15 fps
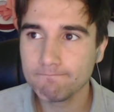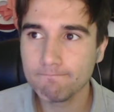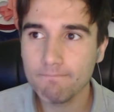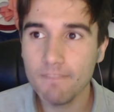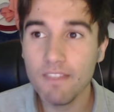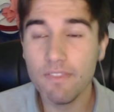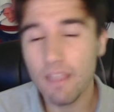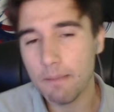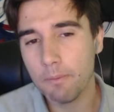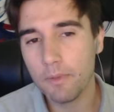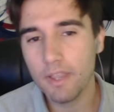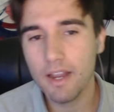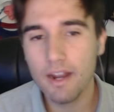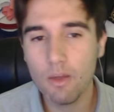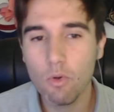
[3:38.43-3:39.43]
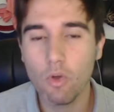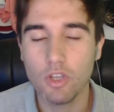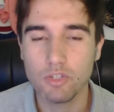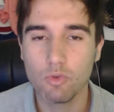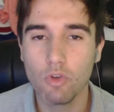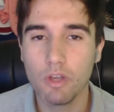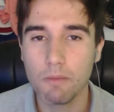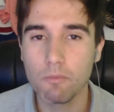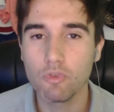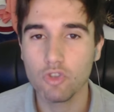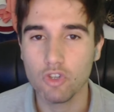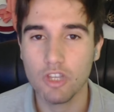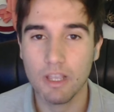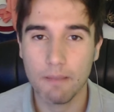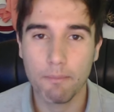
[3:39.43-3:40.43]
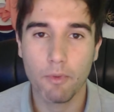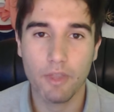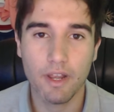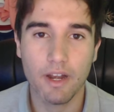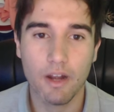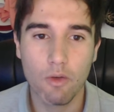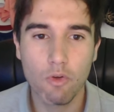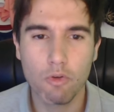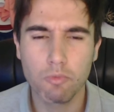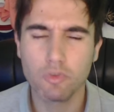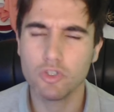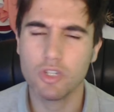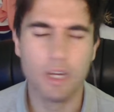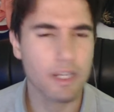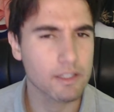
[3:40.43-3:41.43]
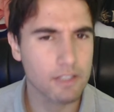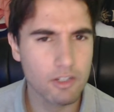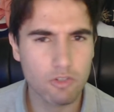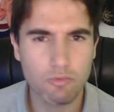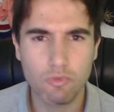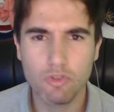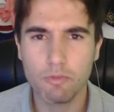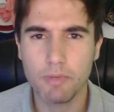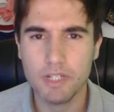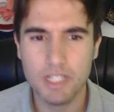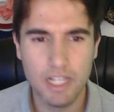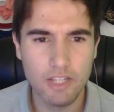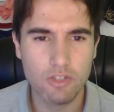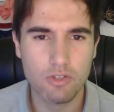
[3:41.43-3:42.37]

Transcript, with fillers: de, apoyar a Araujo, que seguro que muchos sí que apoyan a Araujo, muchos argentinos, muchos brasileños,